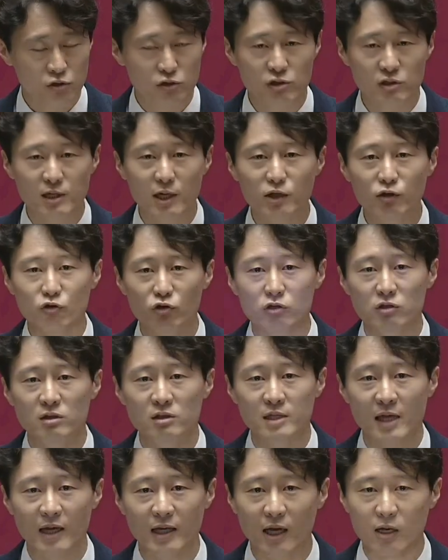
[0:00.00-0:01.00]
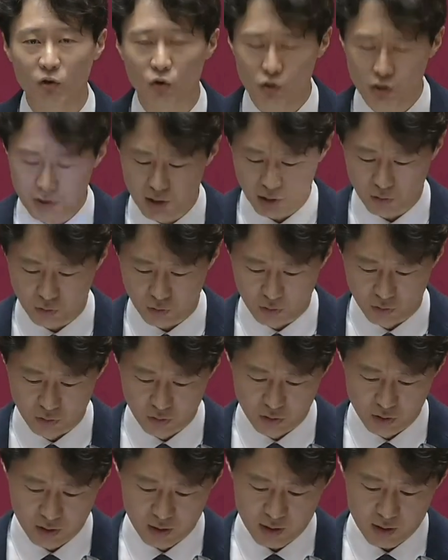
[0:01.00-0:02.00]
출생률은 세계 꼴찌고
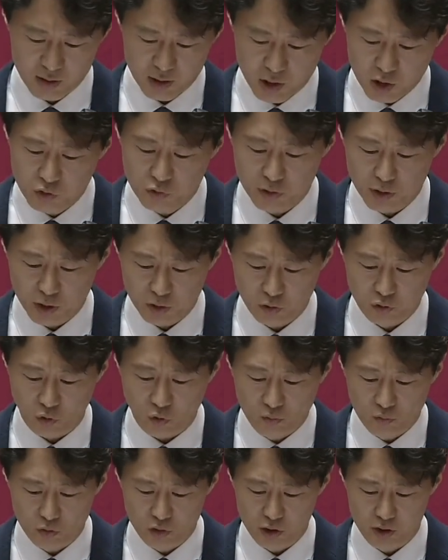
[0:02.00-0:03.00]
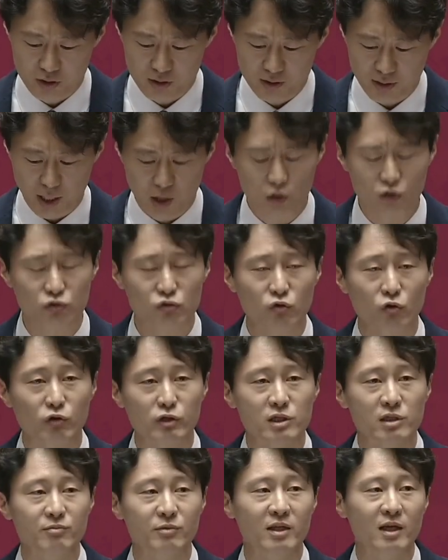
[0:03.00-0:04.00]
기후위기로 동물은 때로
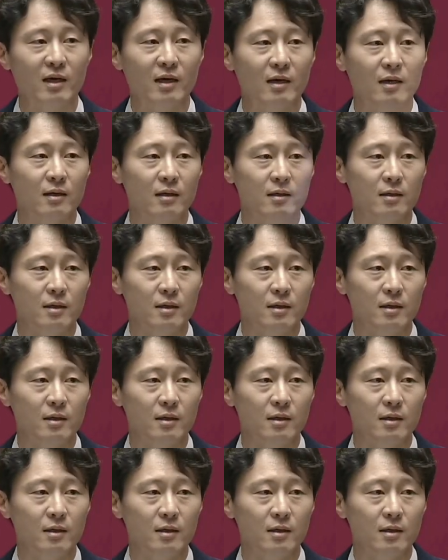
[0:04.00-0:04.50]
죽고 있습니다.